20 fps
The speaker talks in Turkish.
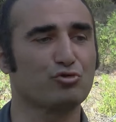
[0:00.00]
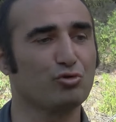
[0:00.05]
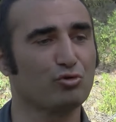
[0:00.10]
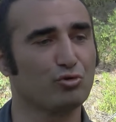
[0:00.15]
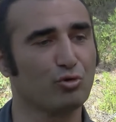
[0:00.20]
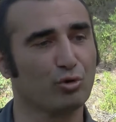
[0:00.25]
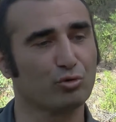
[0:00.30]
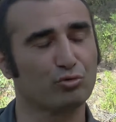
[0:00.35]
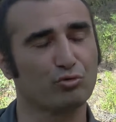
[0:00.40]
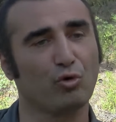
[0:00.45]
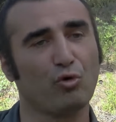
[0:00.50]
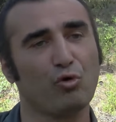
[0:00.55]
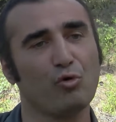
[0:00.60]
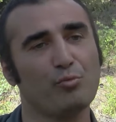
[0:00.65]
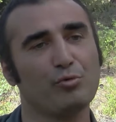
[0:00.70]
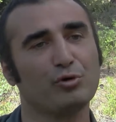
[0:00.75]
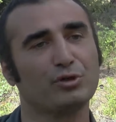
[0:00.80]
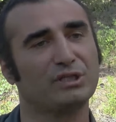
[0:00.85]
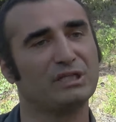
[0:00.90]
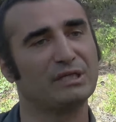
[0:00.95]
Çünkü o
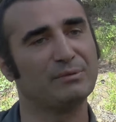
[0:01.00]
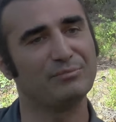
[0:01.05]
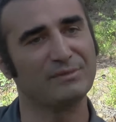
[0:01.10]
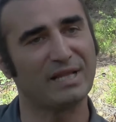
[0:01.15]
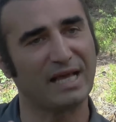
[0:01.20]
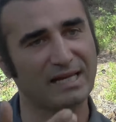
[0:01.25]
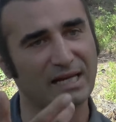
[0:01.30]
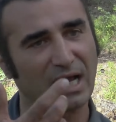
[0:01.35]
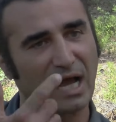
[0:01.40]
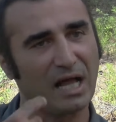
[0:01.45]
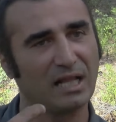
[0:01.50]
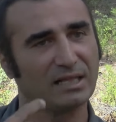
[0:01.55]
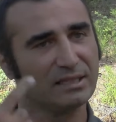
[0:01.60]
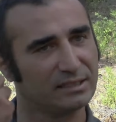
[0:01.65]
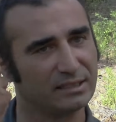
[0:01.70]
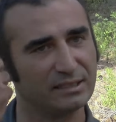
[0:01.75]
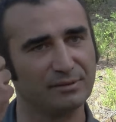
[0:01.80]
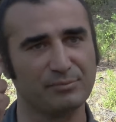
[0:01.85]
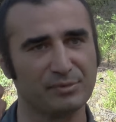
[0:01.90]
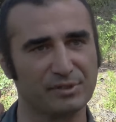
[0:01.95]
tohumu kimden
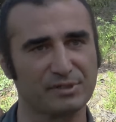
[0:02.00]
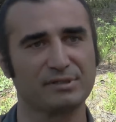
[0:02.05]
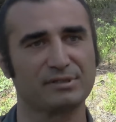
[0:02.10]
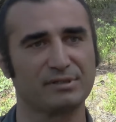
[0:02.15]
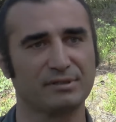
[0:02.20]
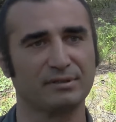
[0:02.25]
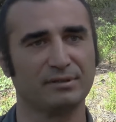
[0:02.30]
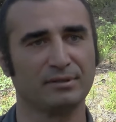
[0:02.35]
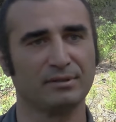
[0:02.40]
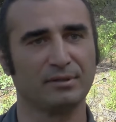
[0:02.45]
aldığımız,